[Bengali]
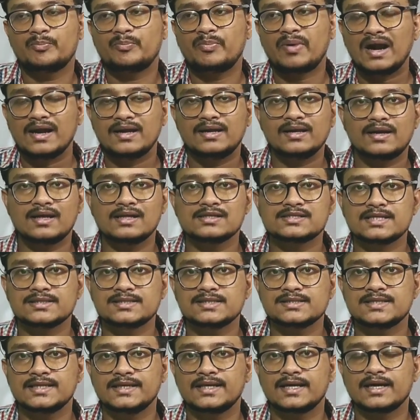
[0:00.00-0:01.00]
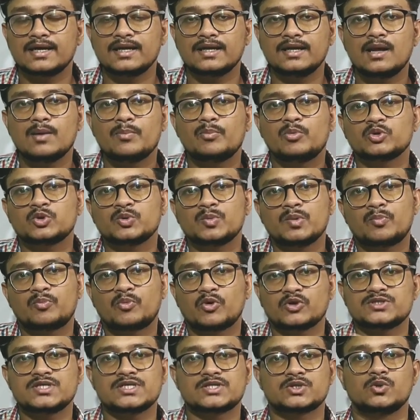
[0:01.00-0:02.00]
পার্টিকেলস আছে সেটাকে না প্রথমে
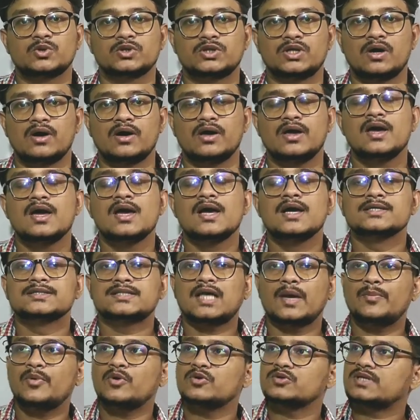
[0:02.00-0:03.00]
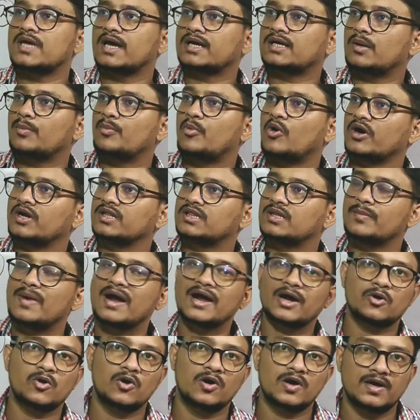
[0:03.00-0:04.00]
প্রসেস করতে হয় সাপোজ একটা বডিতে
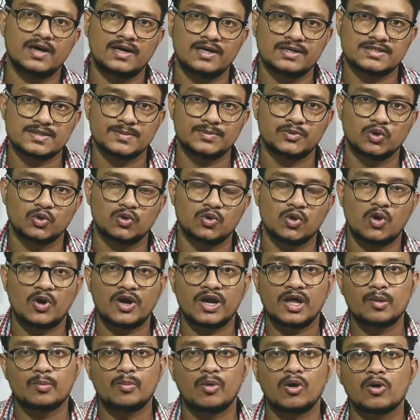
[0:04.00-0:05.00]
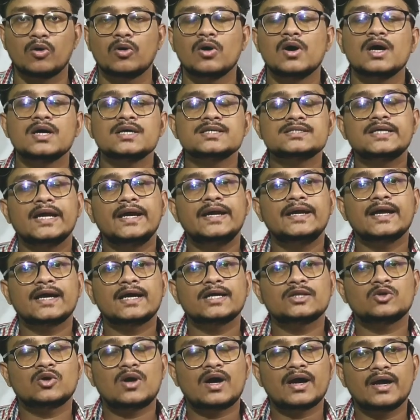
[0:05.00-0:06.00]
মাইক্রো অর্গানিজম ঢুকলো অনেক বড়
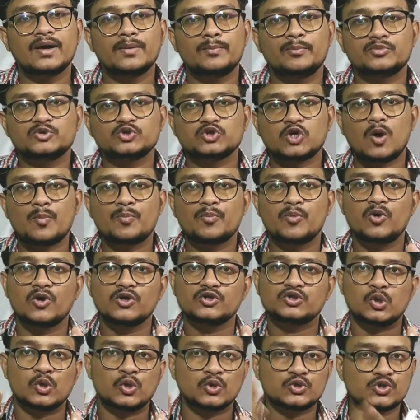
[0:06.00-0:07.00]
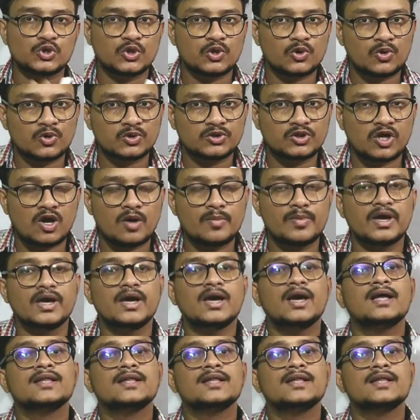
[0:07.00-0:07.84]
সেইটাকে তো আগে চপ করে ছোট ছোট করতে হবে